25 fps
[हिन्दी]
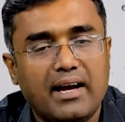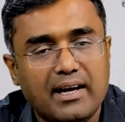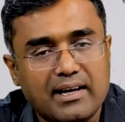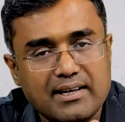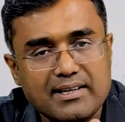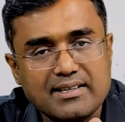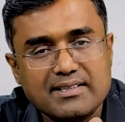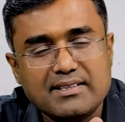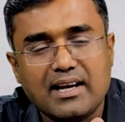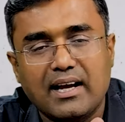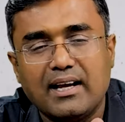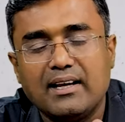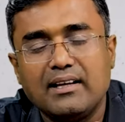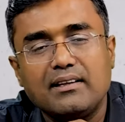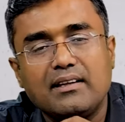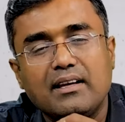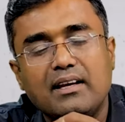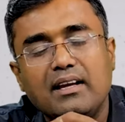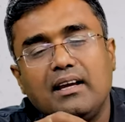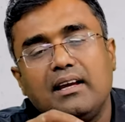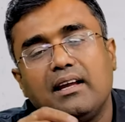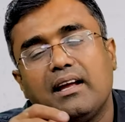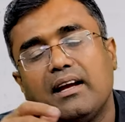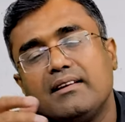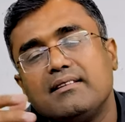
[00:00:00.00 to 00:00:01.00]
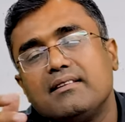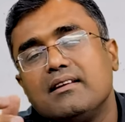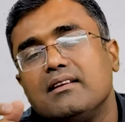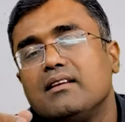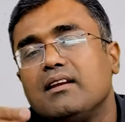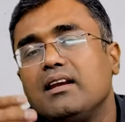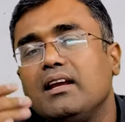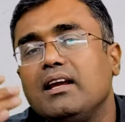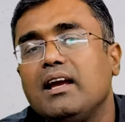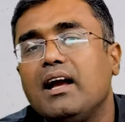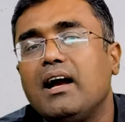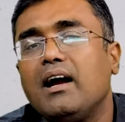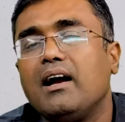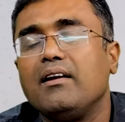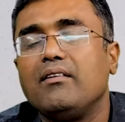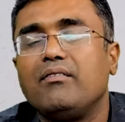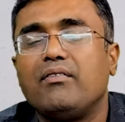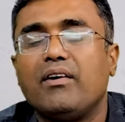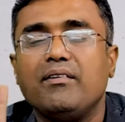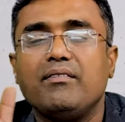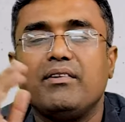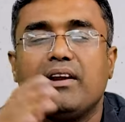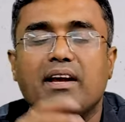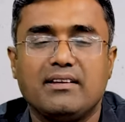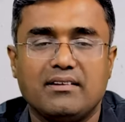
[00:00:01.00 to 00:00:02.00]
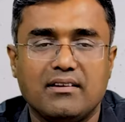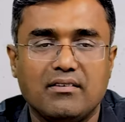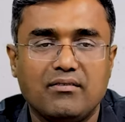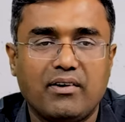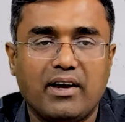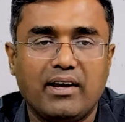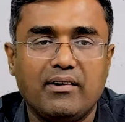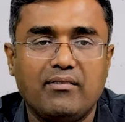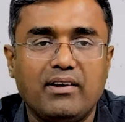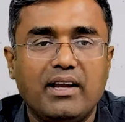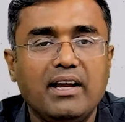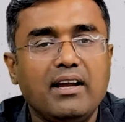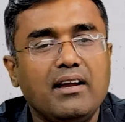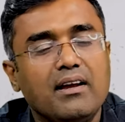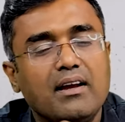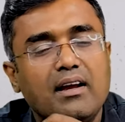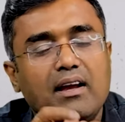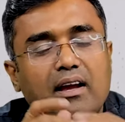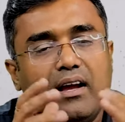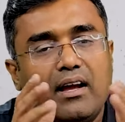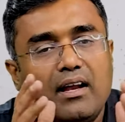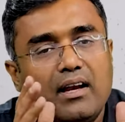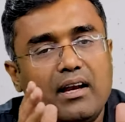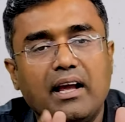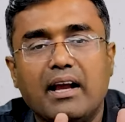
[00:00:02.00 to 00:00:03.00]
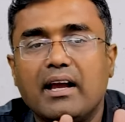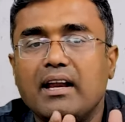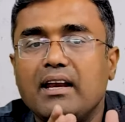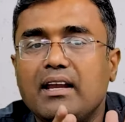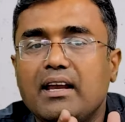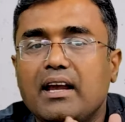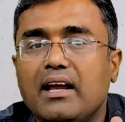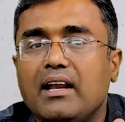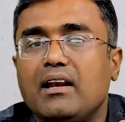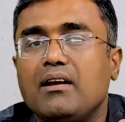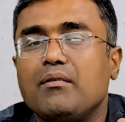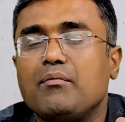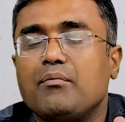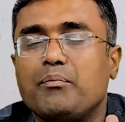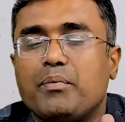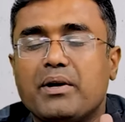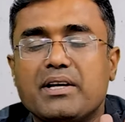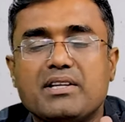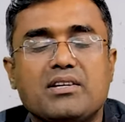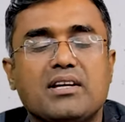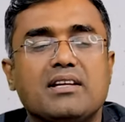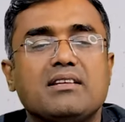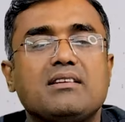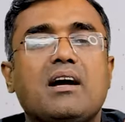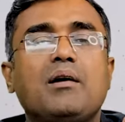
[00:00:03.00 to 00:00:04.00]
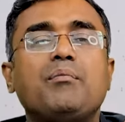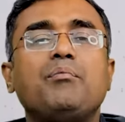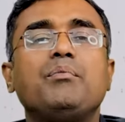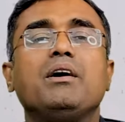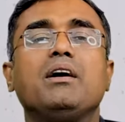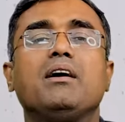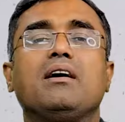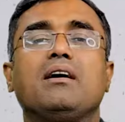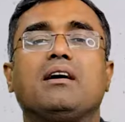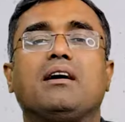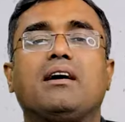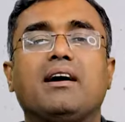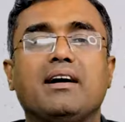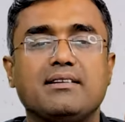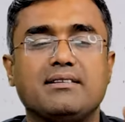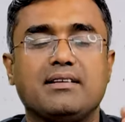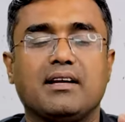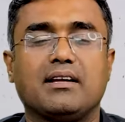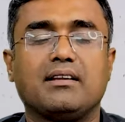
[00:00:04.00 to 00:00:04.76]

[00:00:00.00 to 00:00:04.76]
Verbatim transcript: एटलीस्ट आई थ्री आइजन थ्री या आई फाइव राइजन फाइव ले लेकिन ये परचेज आप कर